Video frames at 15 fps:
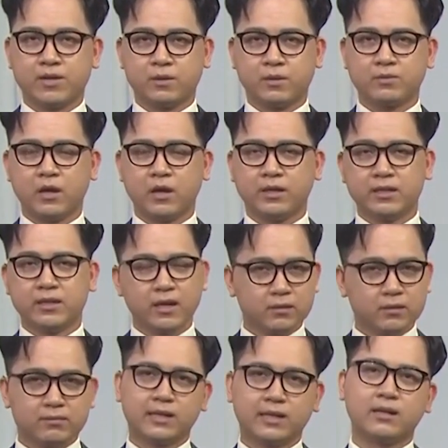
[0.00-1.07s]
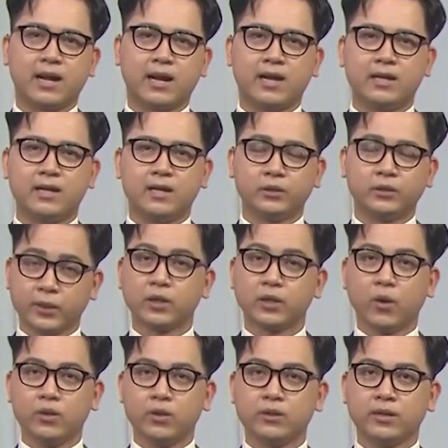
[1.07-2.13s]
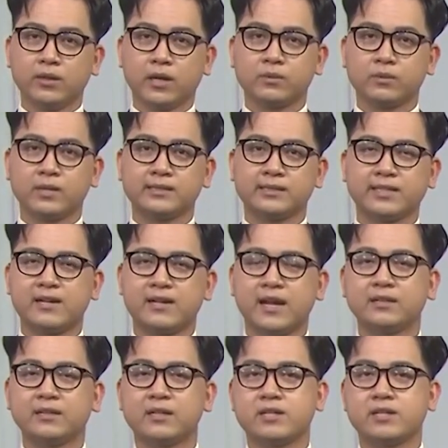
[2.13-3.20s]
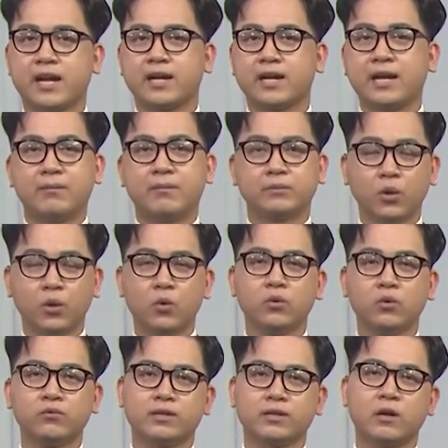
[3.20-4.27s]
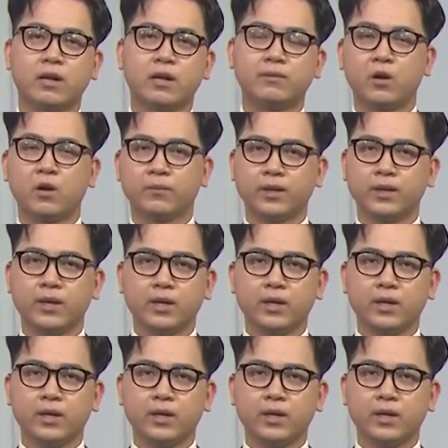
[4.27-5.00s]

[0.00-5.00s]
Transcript: Và trong đó thì nhấn mạnh rằng tuyệt đối là không để xảy ra tình trạng lạm thu vào đầu năm học.